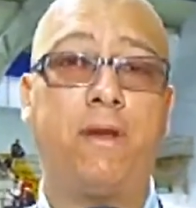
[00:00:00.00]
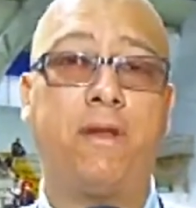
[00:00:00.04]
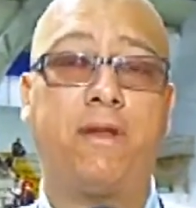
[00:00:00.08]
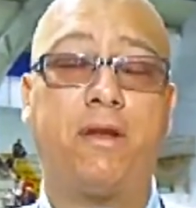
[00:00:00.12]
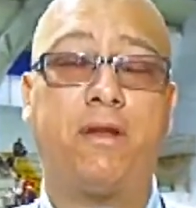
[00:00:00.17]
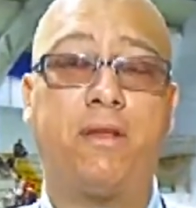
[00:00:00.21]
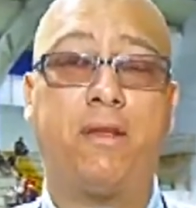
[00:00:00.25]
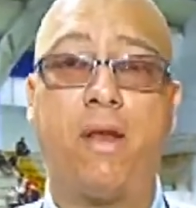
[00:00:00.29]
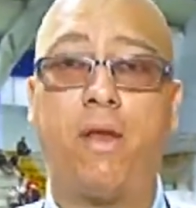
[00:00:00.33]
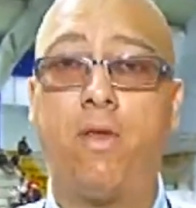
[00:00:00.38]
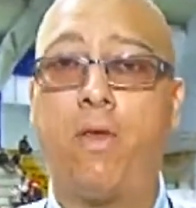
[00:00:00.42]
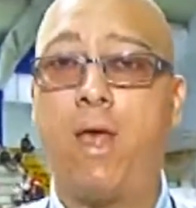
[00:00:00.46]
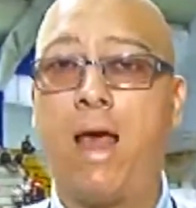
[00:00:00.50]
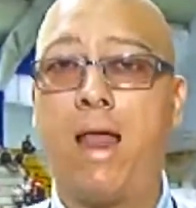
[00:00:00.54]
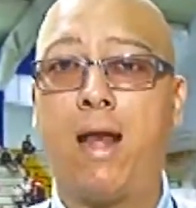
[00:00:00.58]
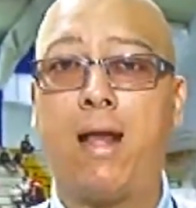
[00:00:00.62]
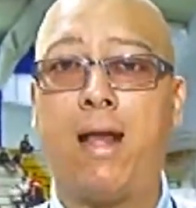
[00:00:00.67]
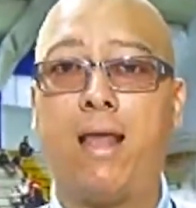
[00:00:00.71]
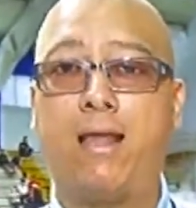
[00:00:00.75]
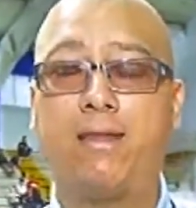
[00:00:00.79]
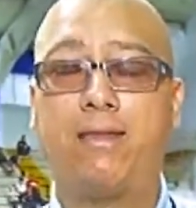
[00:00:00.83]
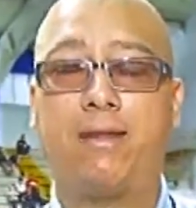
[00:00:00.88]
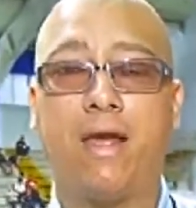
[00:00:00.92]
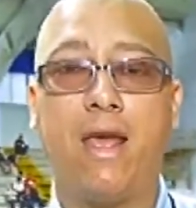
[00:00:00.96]
Un placer
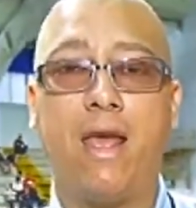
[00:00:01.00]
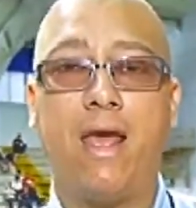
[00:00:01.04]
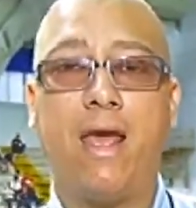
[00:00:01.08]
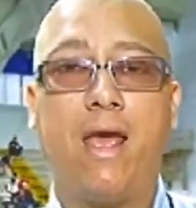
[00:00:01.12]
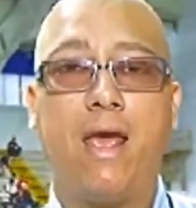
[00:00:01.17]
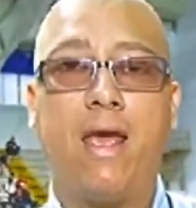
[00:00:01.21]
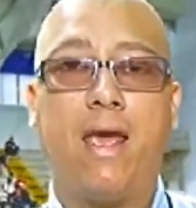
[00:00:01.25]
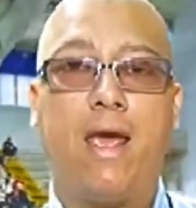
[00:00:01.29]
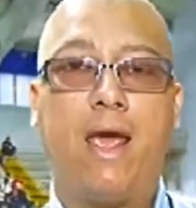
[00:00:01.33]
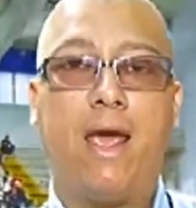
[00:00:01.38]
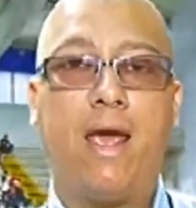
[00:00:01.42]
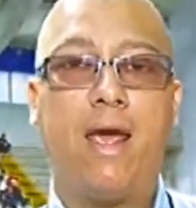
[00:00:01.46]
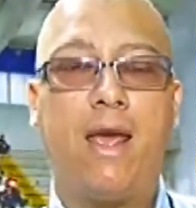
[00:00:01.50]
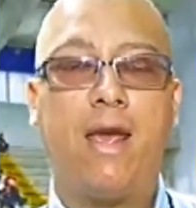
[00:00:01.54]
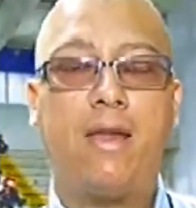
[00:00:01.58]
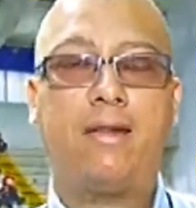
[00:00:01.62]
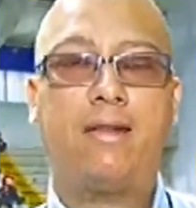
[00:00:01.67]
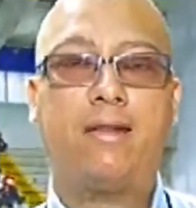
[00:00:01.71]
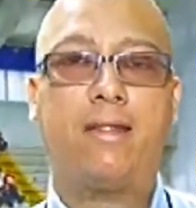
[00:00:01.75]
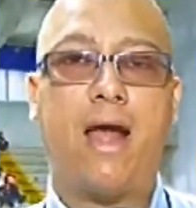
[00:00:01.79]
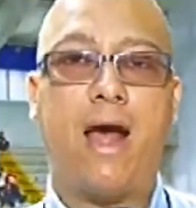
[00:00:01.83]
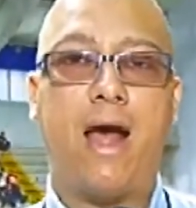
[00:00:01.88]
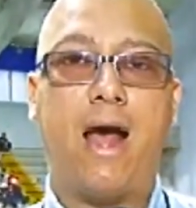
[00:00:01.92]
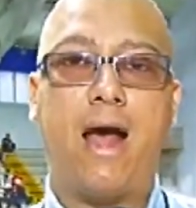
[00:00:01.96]
saludarles en
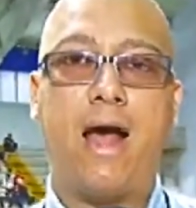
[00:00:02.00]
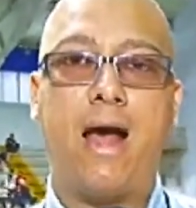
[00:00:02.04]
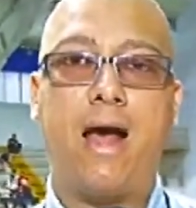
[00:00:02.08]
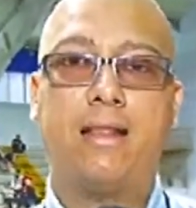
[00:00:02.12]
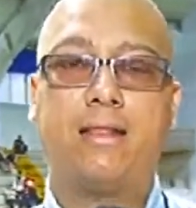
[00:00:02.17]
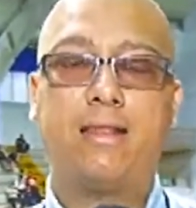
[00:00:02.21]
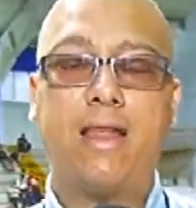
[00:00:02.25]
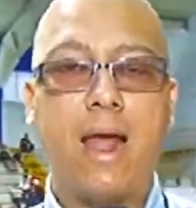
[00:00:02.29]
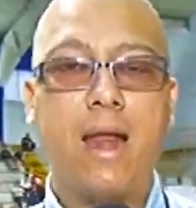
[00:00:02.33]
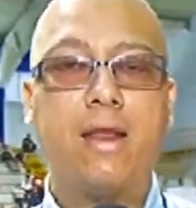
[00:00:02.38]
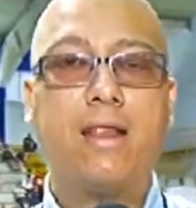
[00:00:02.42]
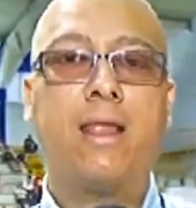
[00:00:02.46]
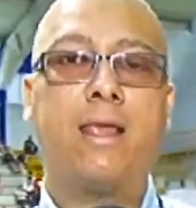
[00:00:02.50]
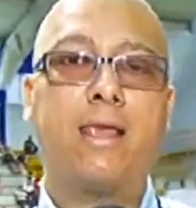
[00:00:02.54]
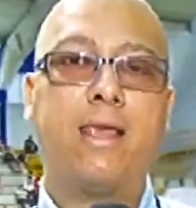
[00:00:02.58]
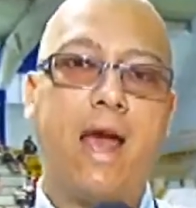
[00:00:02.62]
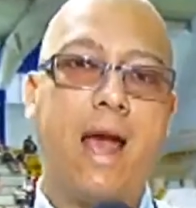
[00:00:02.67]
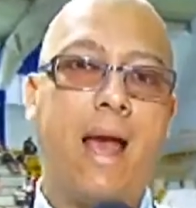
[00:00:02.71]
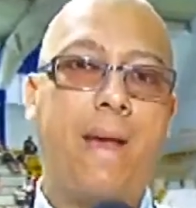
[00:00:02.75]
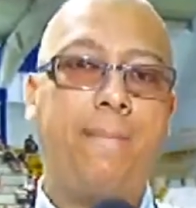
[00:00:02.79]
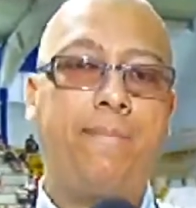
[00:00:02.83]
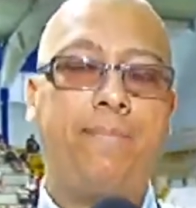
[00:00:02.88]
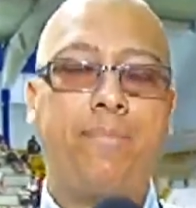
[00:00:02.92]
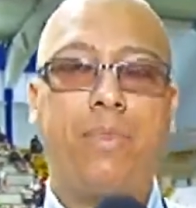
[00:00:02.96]
esta tarde
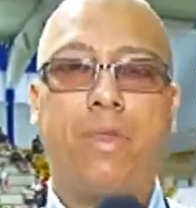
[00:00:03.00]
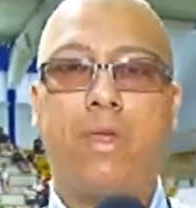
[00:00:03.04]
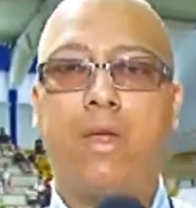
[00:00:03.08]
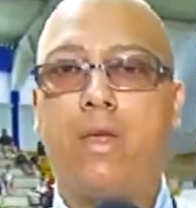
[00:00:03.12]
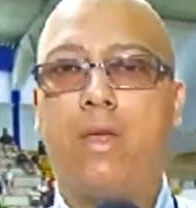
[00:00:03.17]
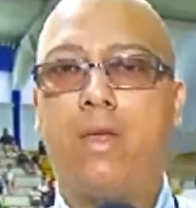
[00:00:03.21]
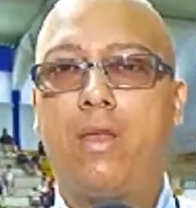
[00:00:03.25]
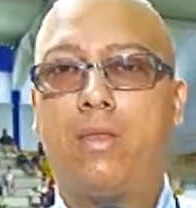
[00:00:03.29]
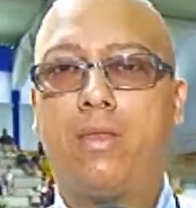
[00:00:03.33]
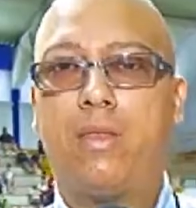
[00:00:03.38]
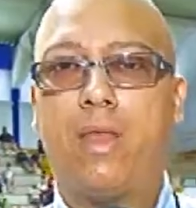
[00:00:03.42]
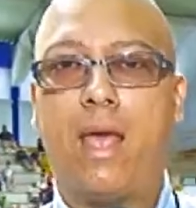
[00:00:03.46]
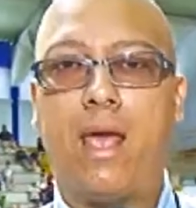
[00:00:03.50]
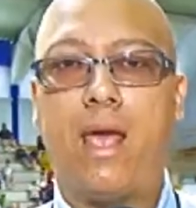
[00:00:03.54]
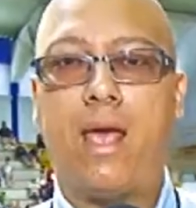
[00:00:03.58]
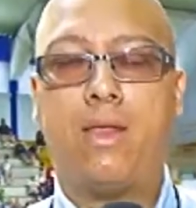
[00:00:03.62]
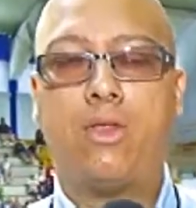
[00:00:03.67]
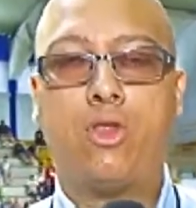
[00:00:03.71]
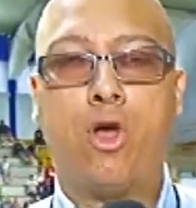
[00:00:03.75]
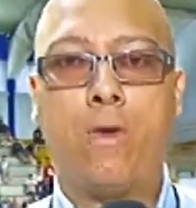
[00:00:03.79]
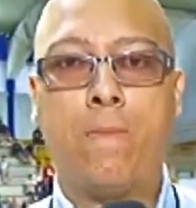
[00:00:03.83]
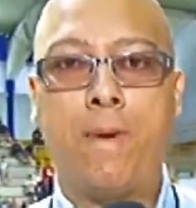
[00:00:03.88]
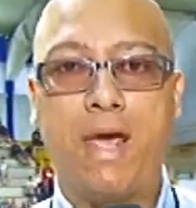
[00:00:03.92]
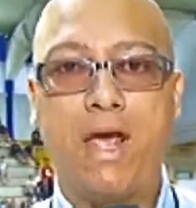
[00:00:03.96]
ya
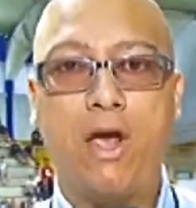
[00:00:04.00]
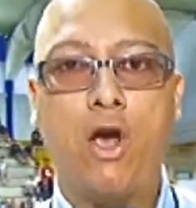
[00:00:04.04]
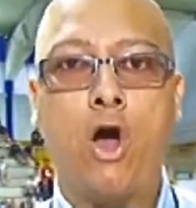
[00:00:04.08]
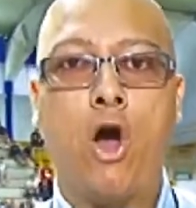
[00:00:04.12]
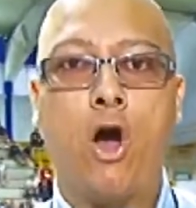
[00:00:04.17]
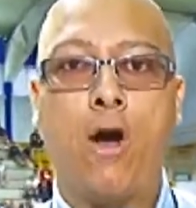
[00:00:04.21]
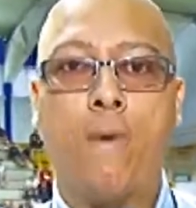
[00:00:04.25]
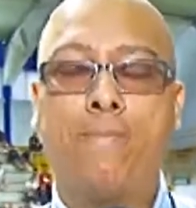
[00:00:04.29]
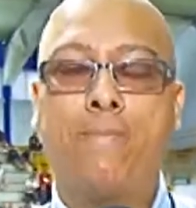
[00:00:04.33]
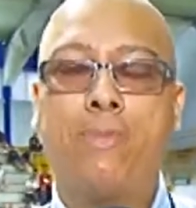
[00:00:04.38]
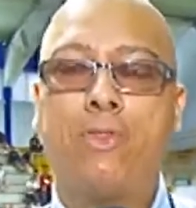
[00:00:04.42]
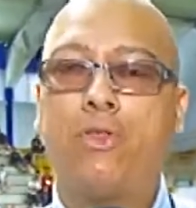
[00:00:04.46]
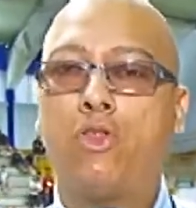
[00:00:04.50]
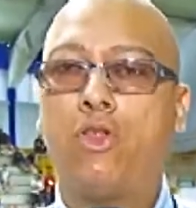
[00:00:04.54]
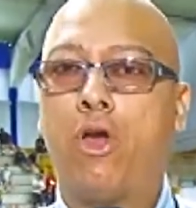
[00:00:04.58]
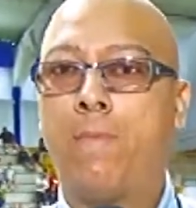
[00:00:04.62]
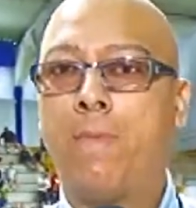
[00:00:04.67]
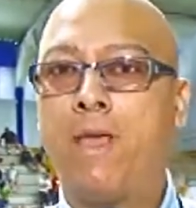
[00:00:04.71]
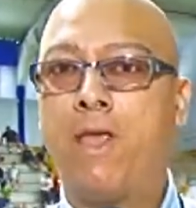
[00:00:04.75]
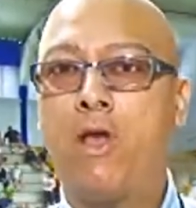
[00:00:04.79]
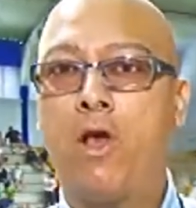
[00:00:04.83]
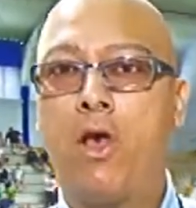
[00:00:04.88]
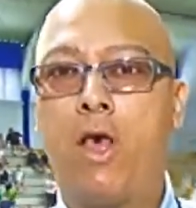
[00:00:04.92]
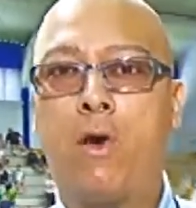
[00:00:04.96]
de domingo,
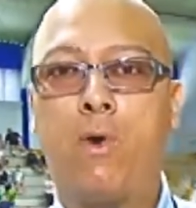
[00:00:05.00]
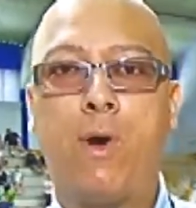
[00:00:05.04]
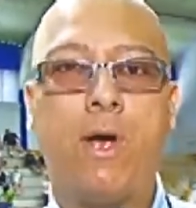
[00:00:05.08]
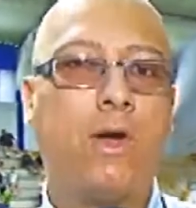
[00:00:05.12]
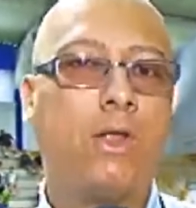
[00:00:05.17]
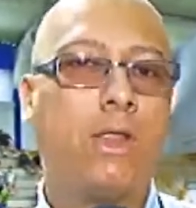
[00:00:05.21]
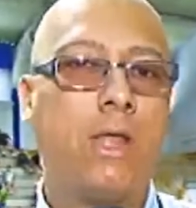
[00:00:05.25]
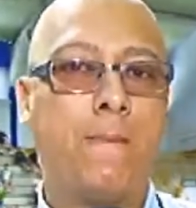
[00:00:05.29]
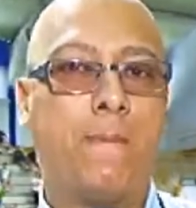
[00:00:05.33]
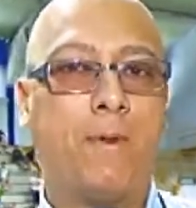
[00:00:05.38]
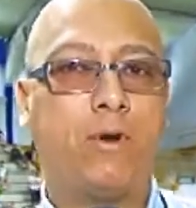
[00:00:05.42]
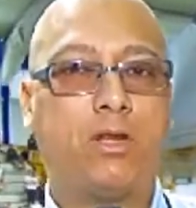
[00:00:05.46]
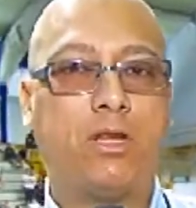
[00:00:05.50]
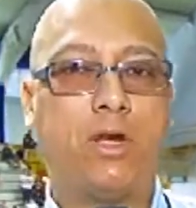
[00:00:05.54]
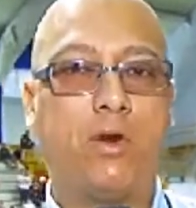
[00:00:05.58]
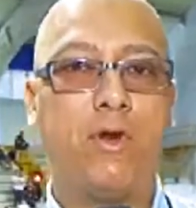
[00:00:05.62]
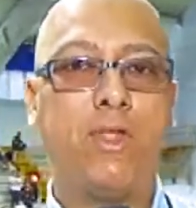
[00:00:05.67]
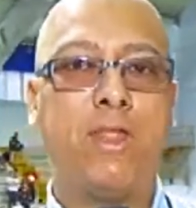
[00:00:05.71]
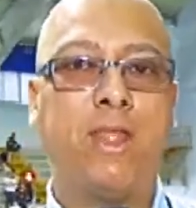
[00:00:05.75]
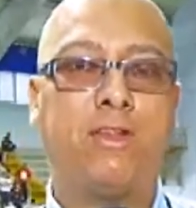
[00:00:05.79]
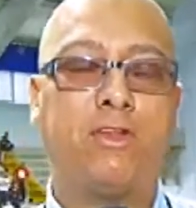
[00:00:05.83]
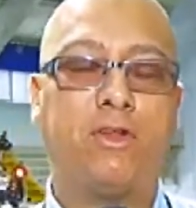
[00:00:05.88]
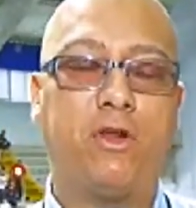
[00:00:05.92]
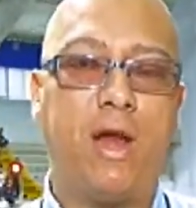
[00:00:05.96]
domingo de Juegos
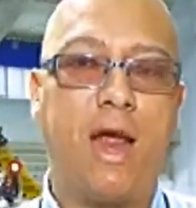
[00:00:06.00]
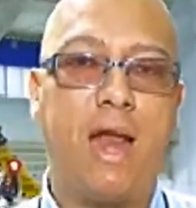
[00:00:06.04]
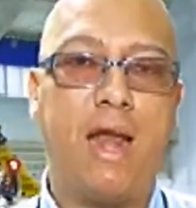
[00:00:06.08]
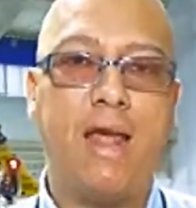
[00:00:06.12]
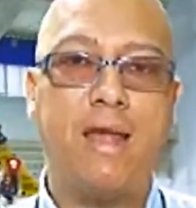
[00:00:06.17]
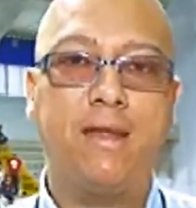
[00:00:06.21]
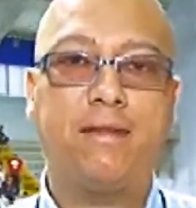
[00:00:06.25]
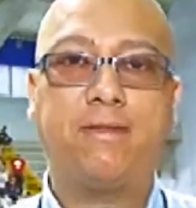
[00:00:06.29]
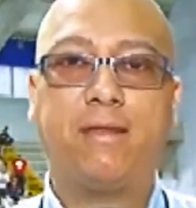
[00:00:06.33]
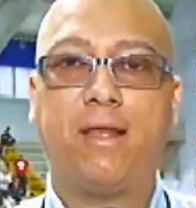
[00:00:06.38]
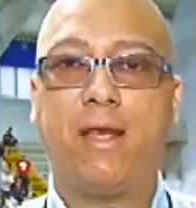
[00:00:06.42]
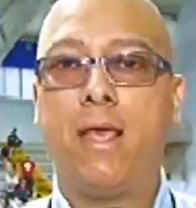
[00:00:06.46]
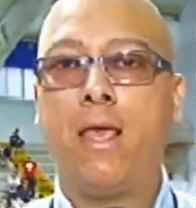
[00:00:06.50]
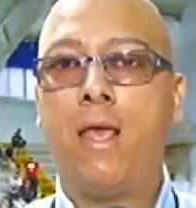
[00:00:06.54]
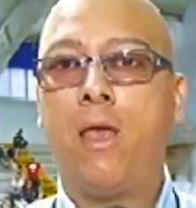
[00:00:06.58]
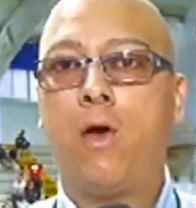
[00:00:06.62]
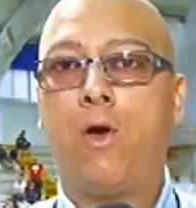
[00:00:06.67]
Deportivos Nacionales.